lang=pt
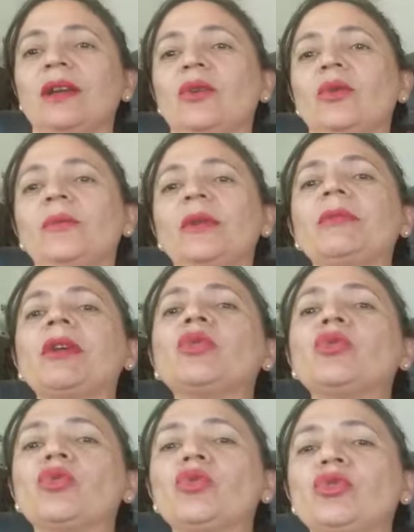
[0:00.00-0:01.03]
O primeiro
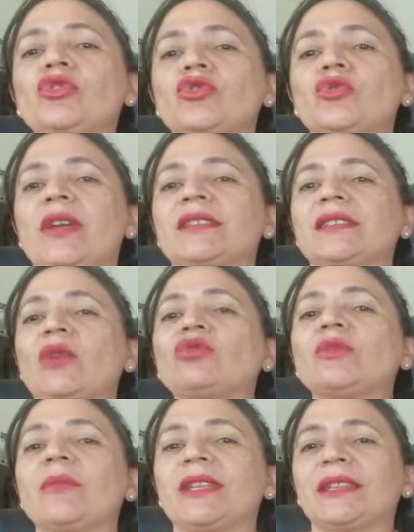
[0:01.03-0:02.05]
curso é
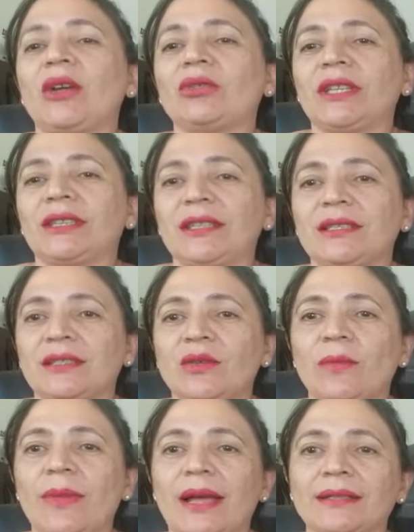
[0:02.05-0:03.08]
Saúde Mental na
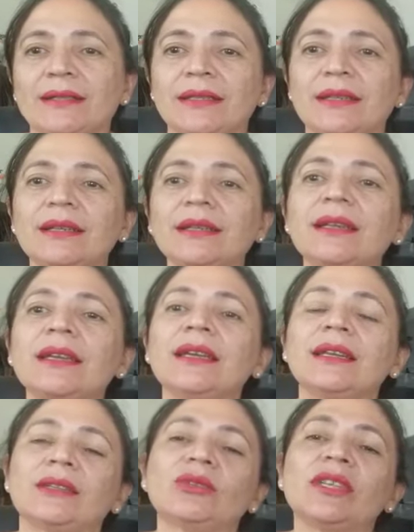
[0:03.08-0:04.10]
Atenção Básica.
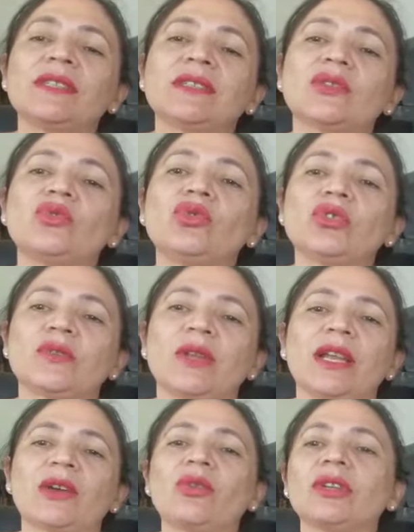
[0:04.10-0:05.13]
Então, nesse curso,
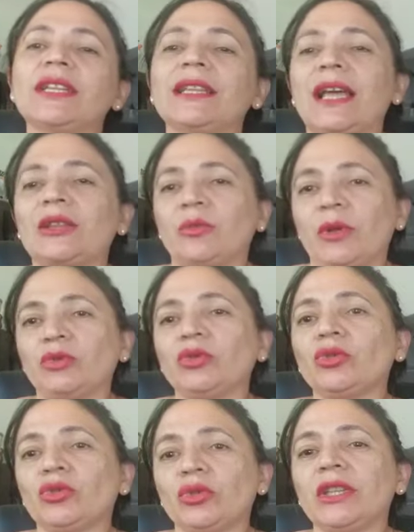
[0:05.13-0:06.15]
ele é coordenado
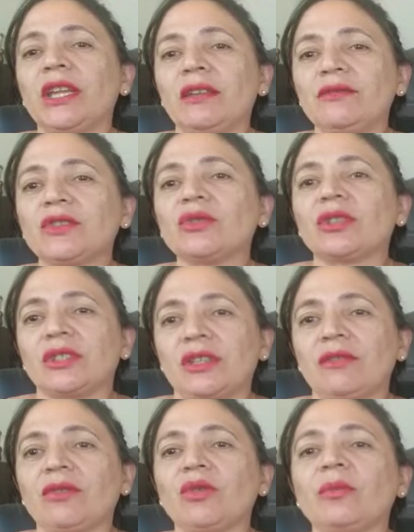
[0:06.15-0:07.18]
pelo Dr. Davidson, que
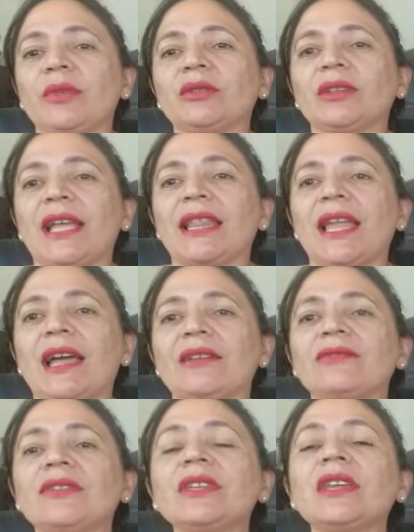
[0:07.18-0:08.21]
esteve comigo na
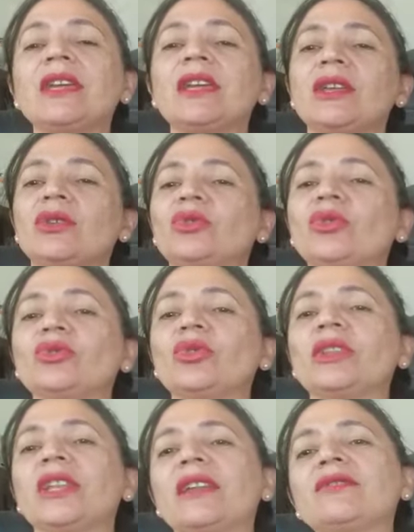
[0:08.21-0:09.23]
live, e o Dr.
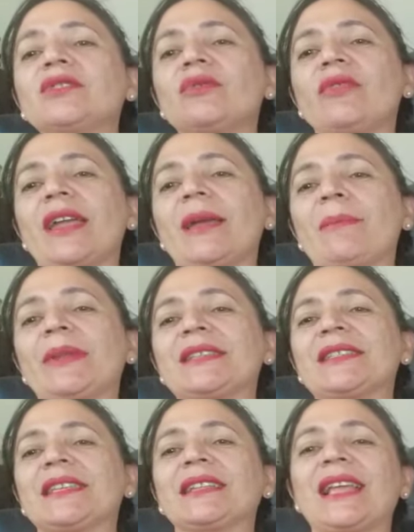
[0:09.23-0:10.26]
Davidson vai
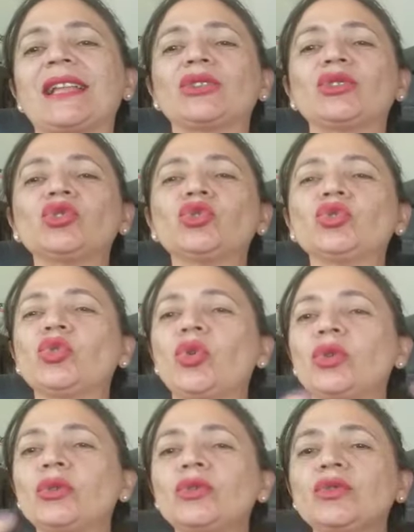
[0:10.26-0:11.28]
apresentar
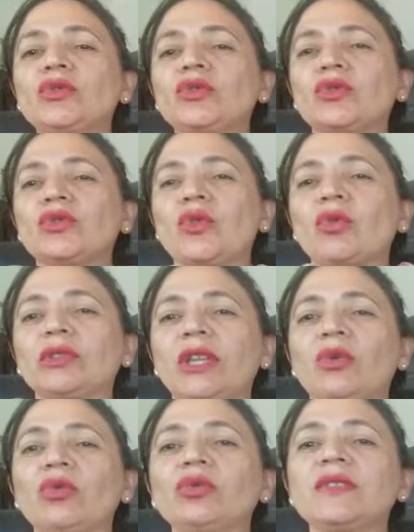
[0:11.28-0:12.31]
todos os
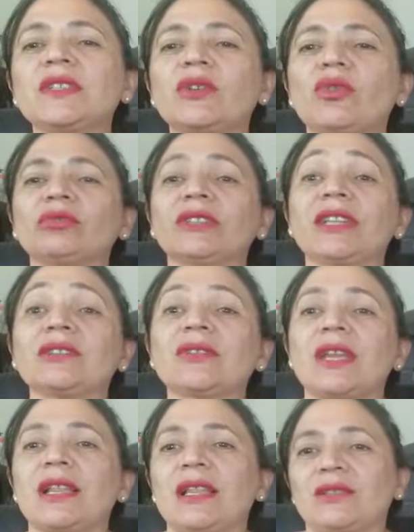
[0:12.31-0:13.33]
conteúdos e
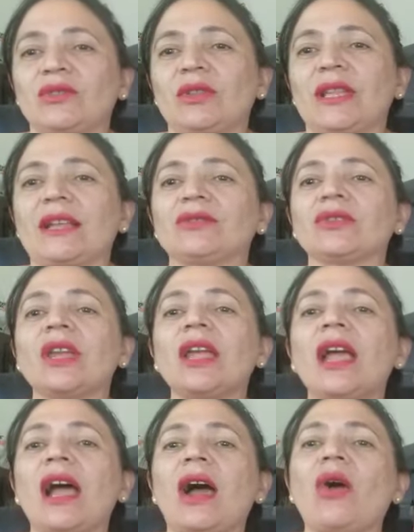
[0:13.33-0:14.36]
contextos relacionados
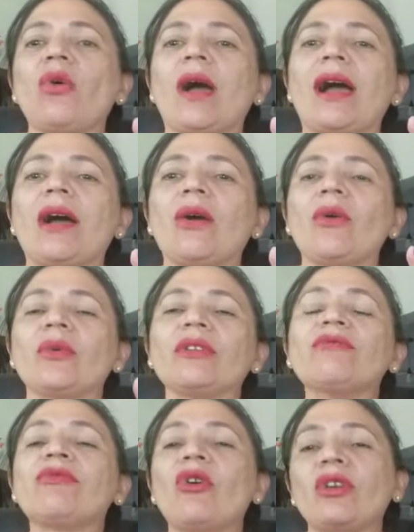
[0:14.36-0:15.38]
ao, ao
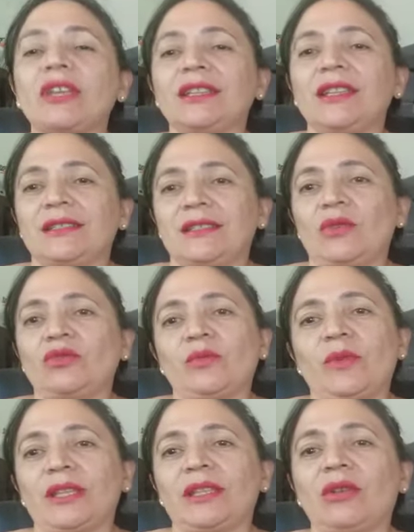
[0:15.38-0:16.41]
enfoque da saúde
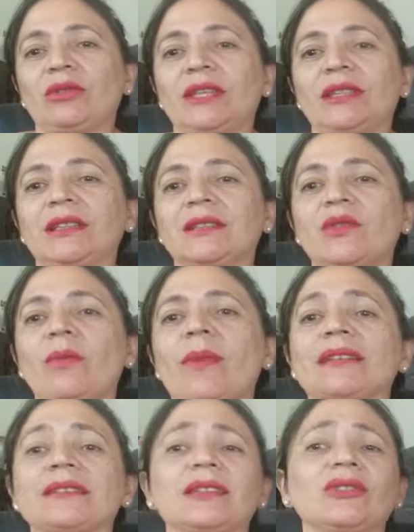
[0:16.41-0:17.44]
mental na atenção
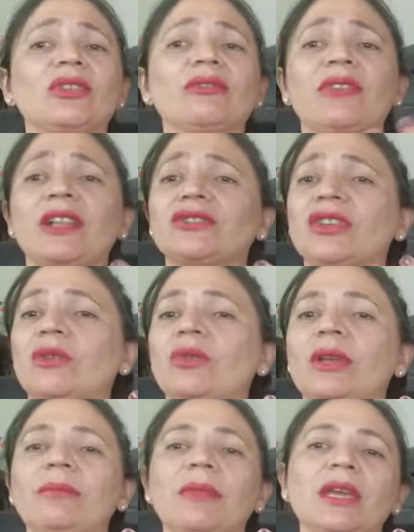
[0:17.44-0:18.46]
básica. Então, ele fala de
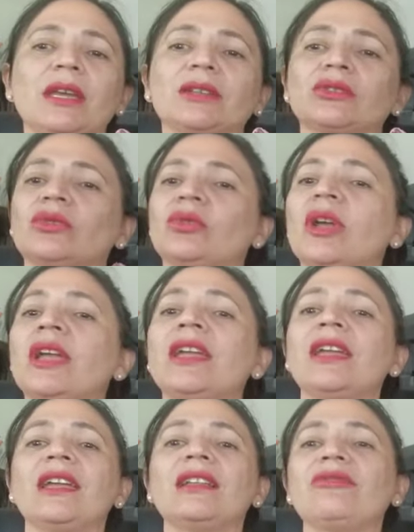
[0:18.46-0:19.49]
acolhimento,
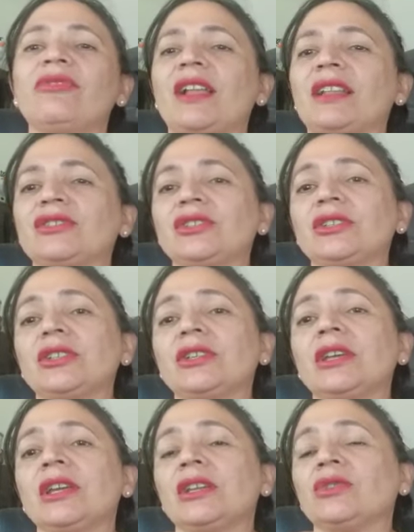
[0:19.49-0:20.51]
ele fala
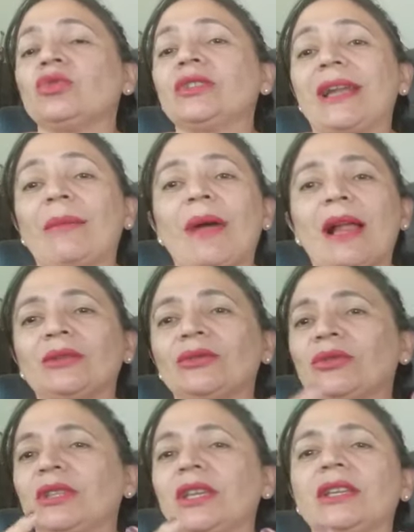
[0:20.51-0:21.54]
de, do trabalho
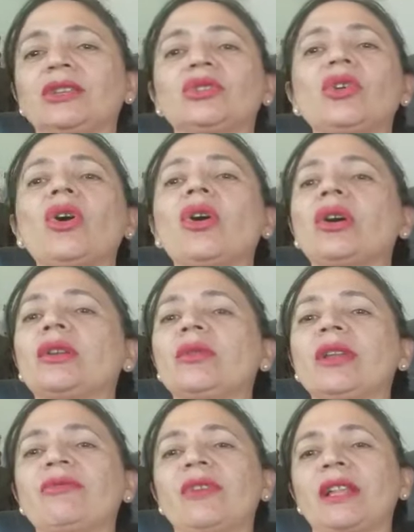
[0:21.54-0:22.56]
no território,
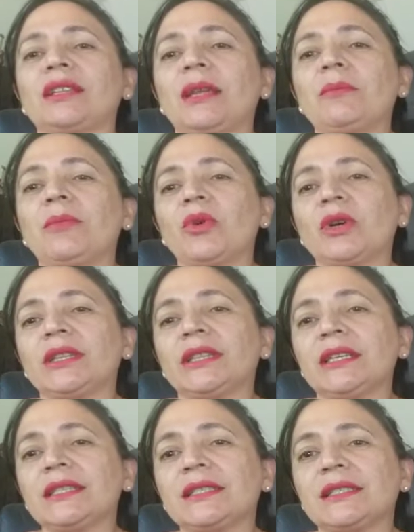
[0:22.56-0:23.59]
ele fala da
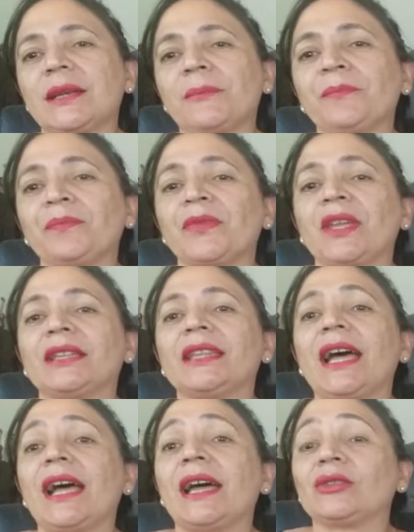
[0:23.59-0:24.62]
importância
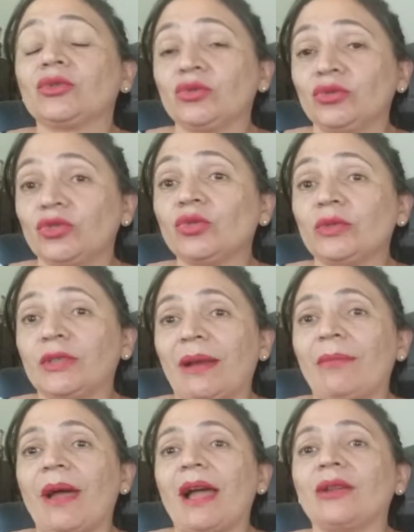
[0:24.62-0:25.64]
da, do, de um
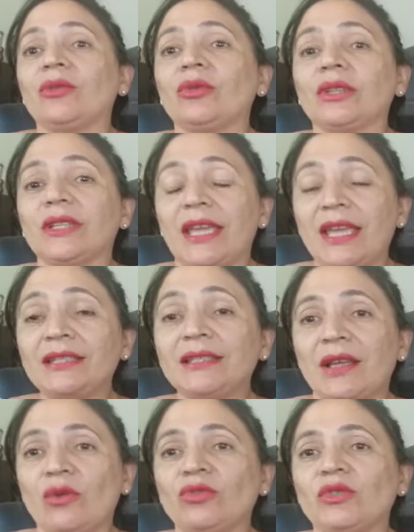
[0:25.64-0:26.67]
trabalho em
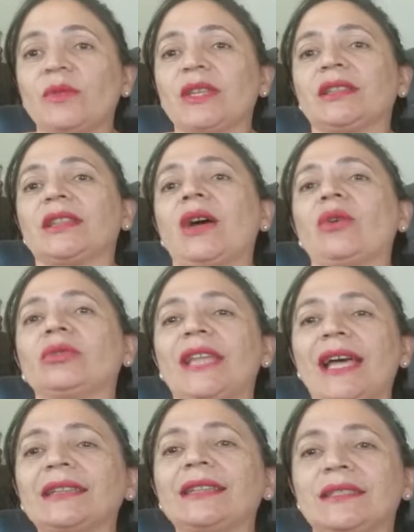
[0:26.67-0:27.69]
saúde mental
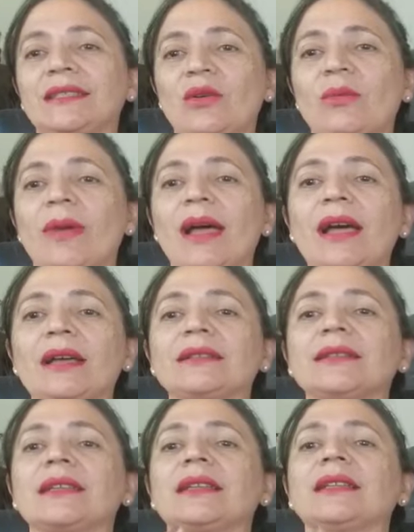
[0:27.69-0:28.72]
na atenção
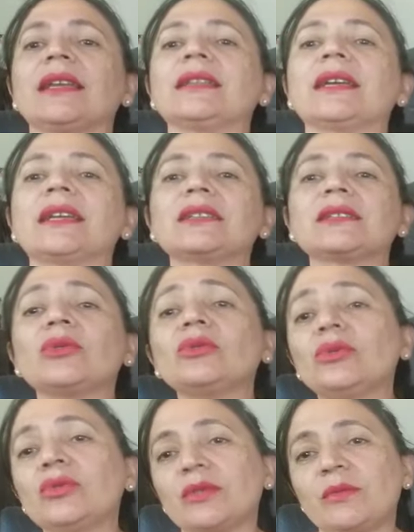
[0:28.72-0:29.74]
básica, né, da questão
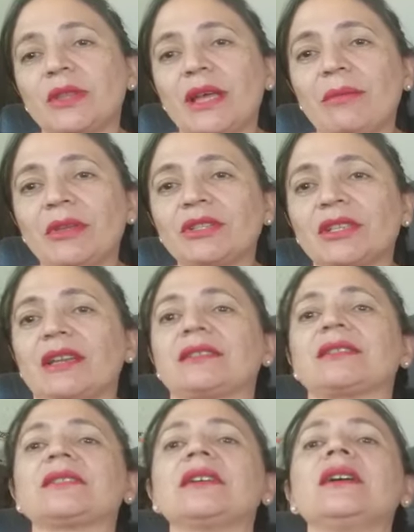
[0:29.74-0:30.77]
do uso da
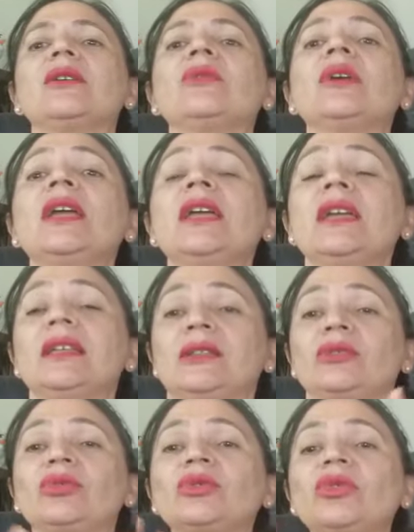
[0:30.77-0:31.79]
medicação.
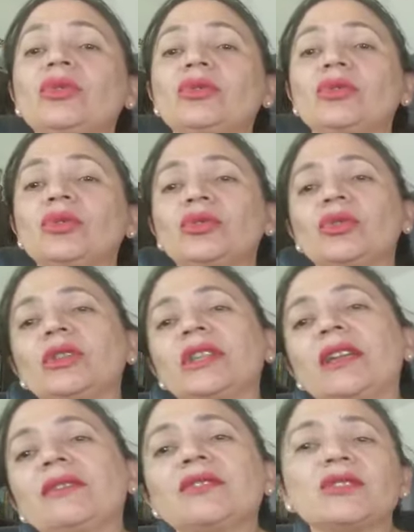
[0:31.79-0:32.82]
Então, o do, Dr.
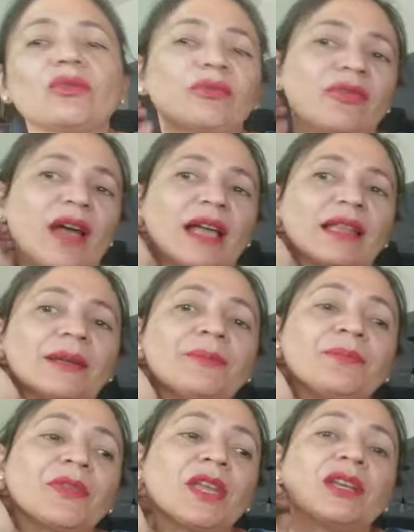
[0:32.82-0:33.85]
Davidson fala
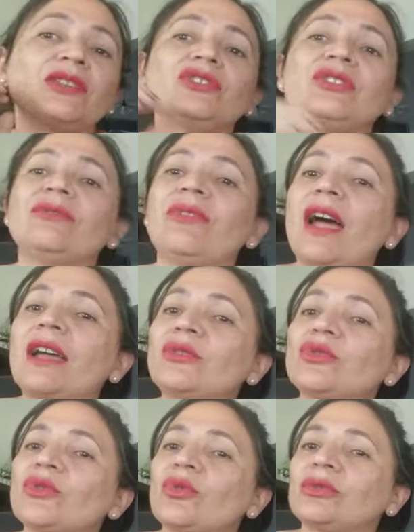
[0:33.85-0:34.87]
de
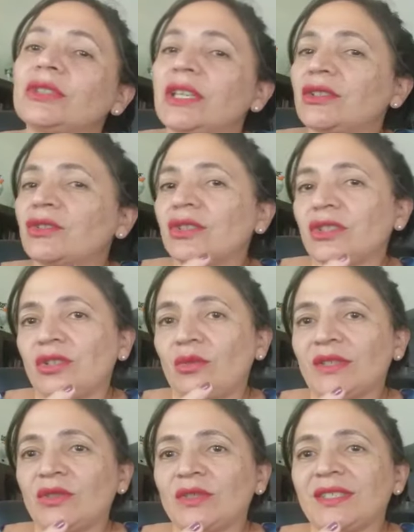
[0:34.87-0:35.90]
vários contextos que estão
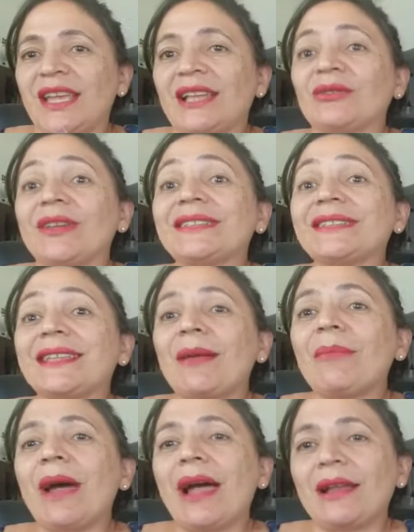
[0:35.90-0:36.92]
associados a esse
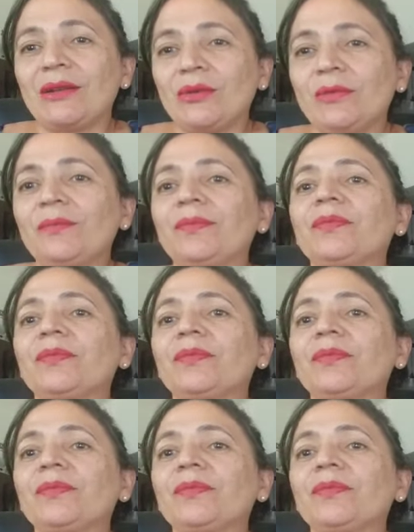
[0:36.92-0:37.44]
trabalho